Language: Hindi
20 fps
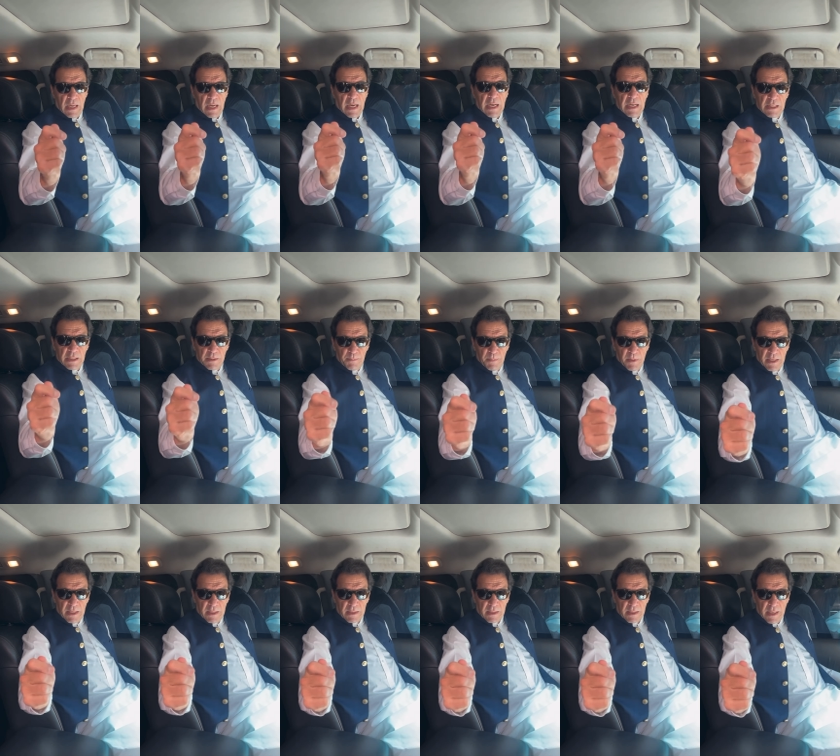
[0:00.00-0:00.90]

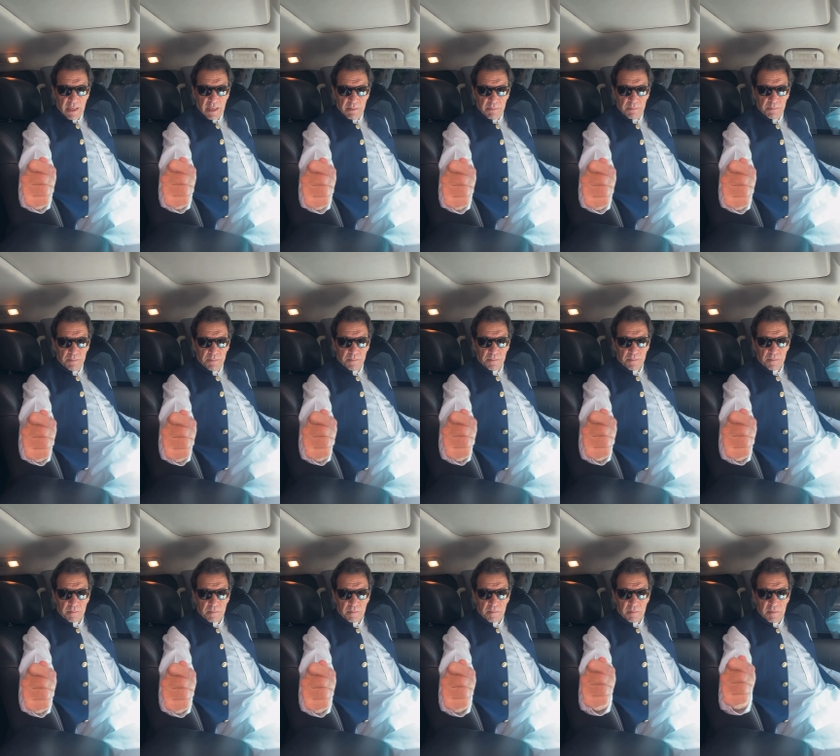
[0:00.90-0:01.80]
आईएसपीआर साहब
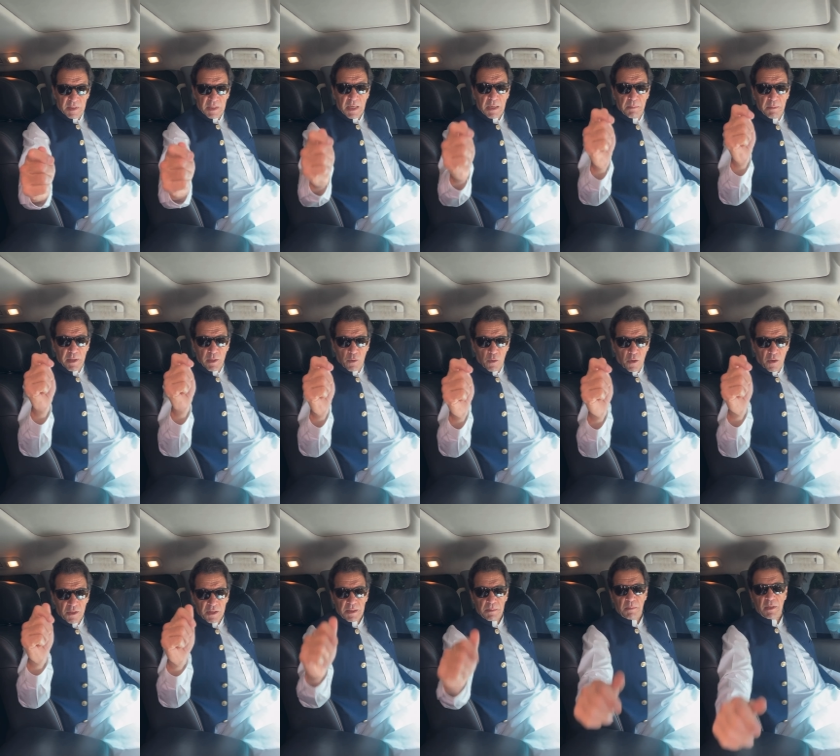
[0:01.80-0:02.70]
ज़रा मेरी
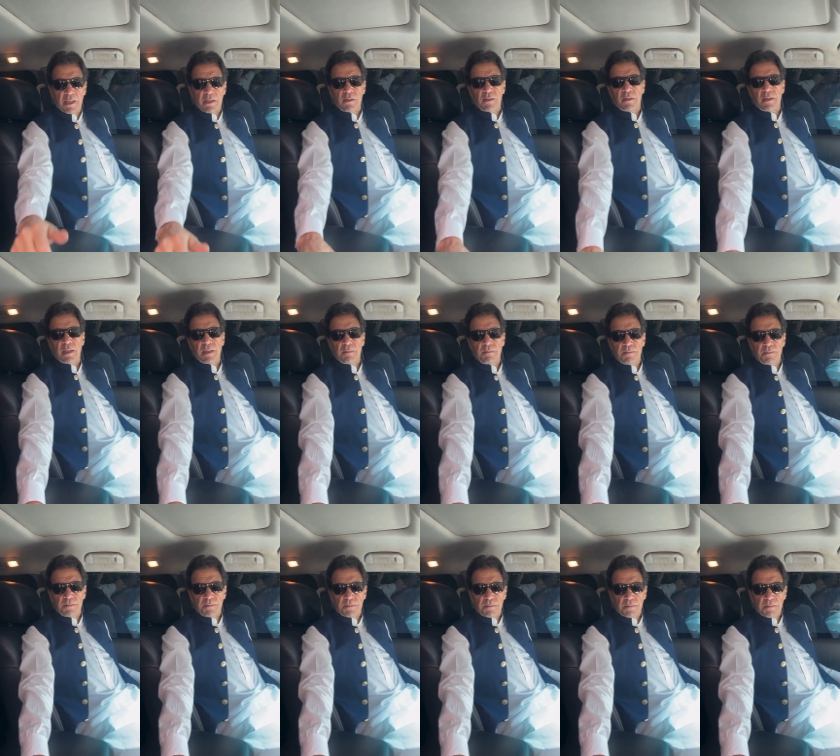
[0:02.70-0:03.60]
गौर से बात
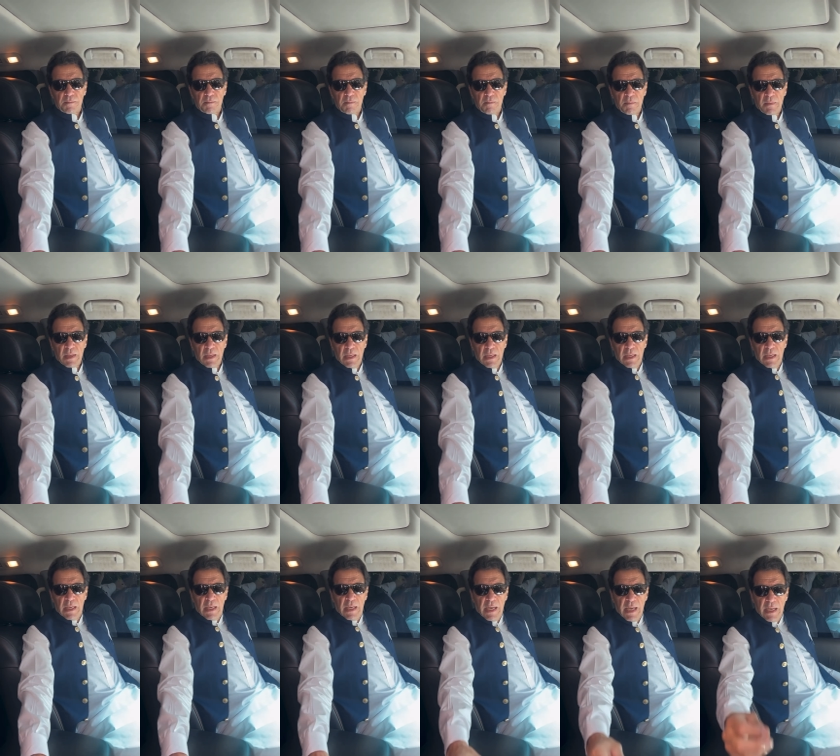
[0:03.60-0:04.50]

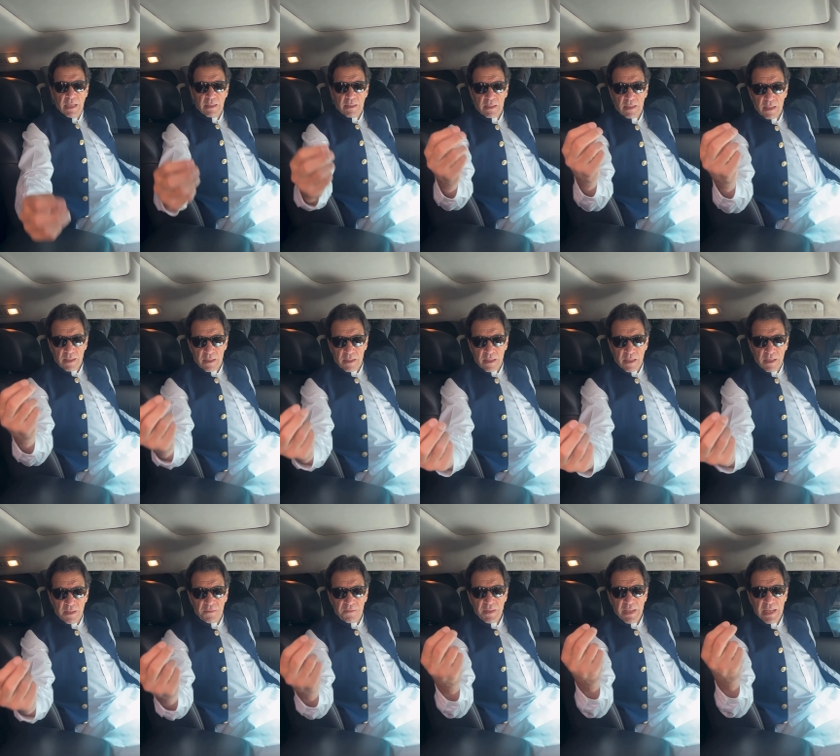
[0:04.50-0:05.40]
सुनो इज्जत
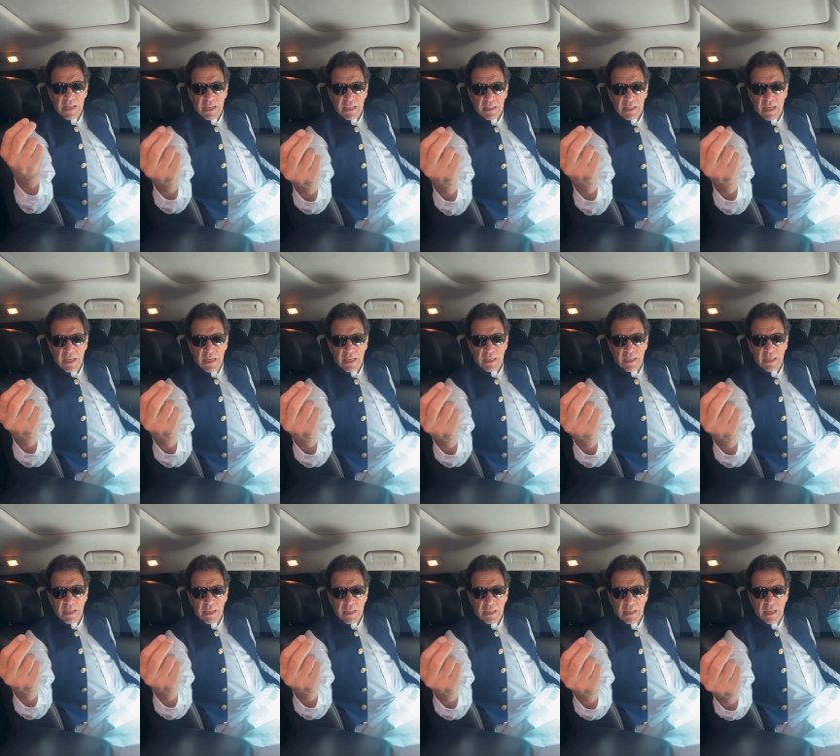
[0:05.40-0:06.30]
सिर्फ एक इदारे
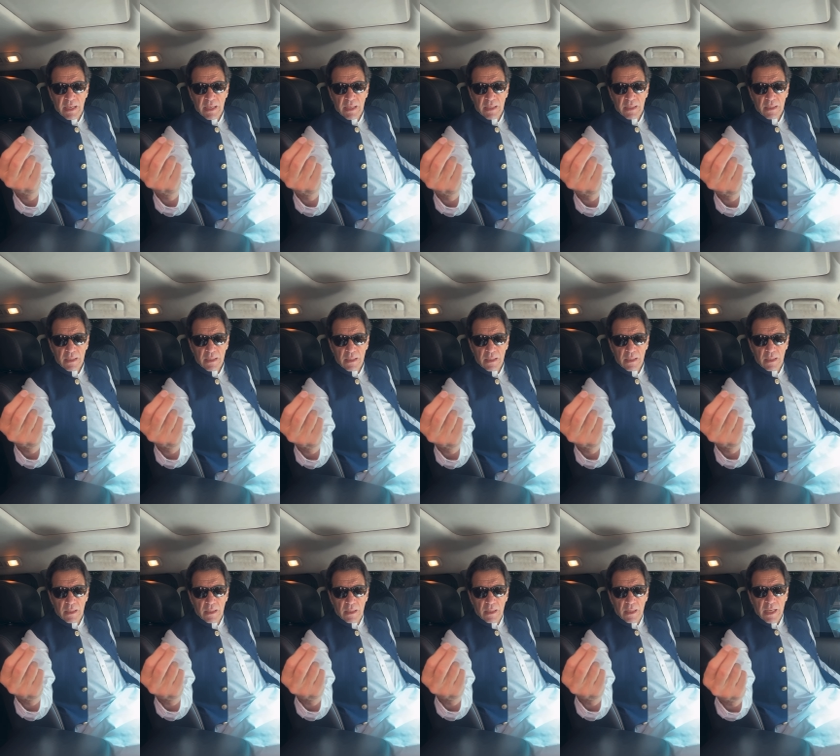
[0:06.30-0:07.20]
की नहीं है
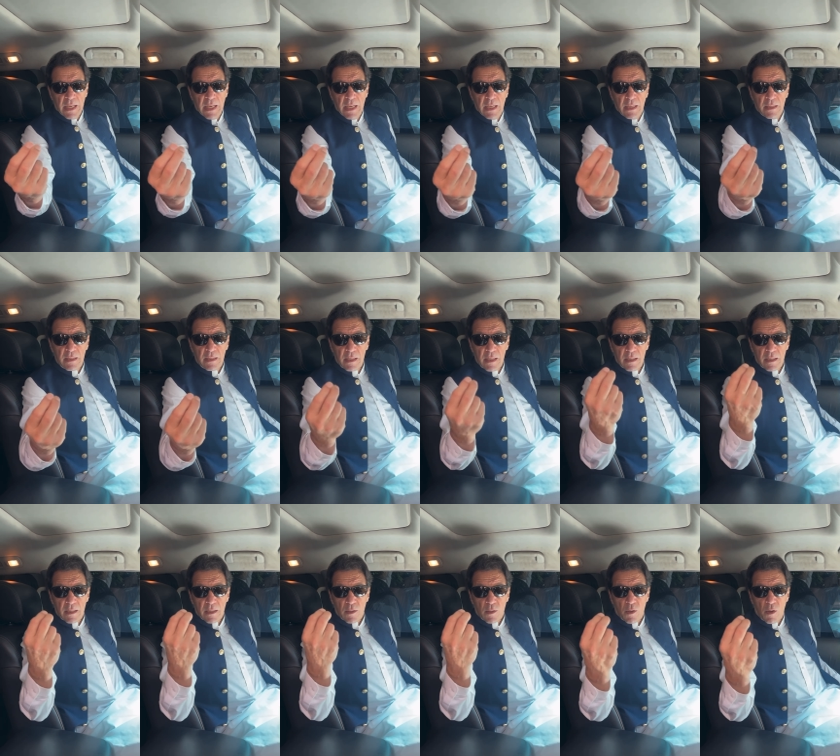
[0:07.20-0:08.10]

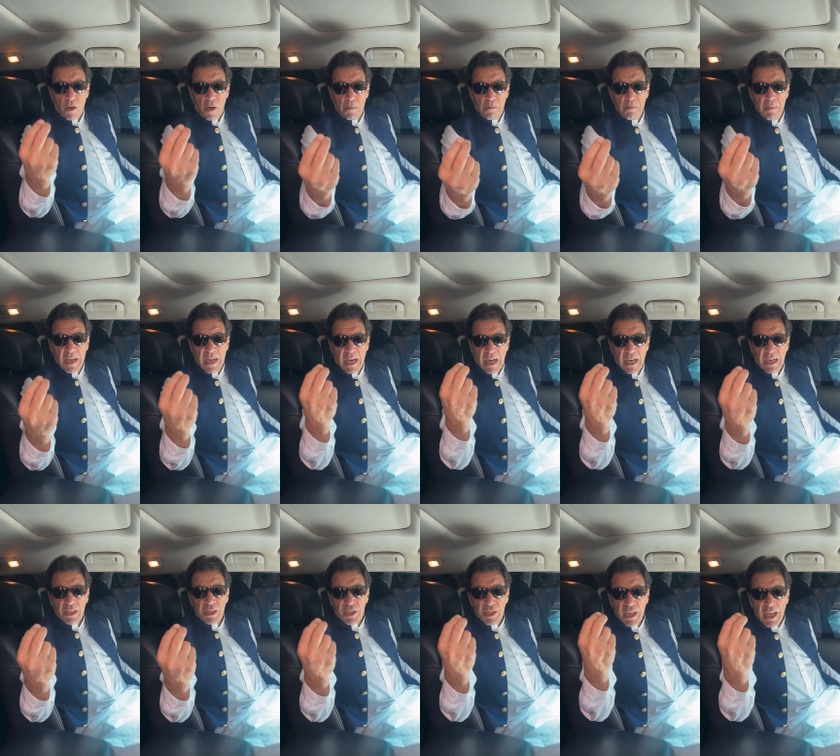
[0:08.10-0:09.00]
इज्जत कौम में
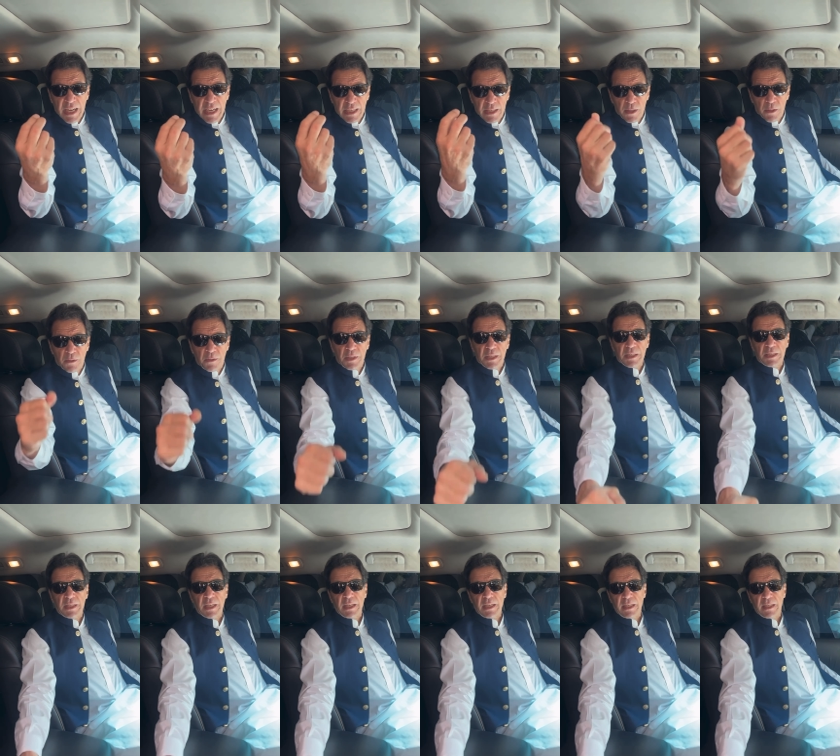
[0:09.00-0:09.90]
हर शहरी की होनी
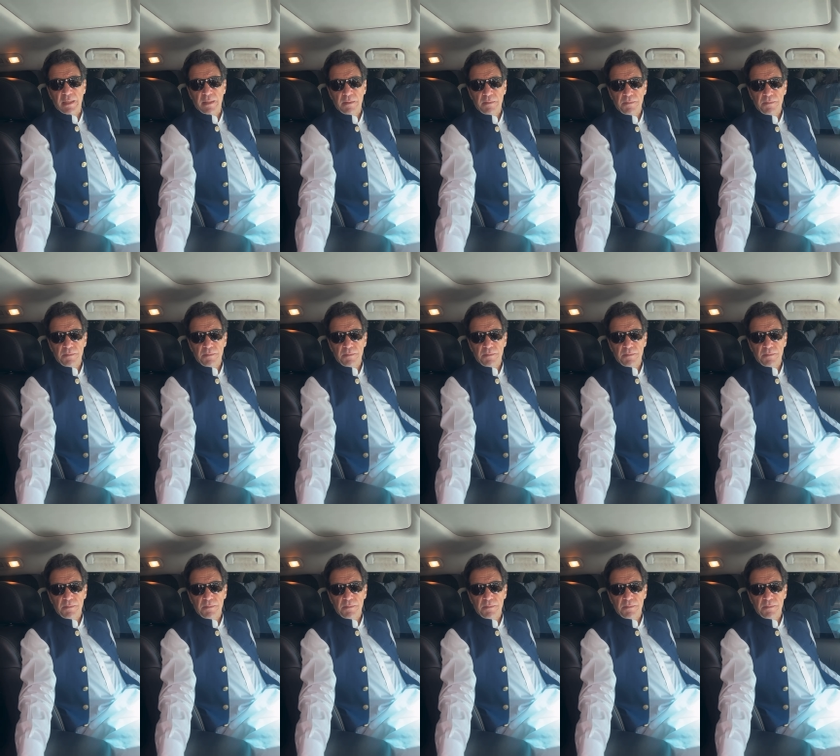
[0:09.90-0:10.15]
चाहिए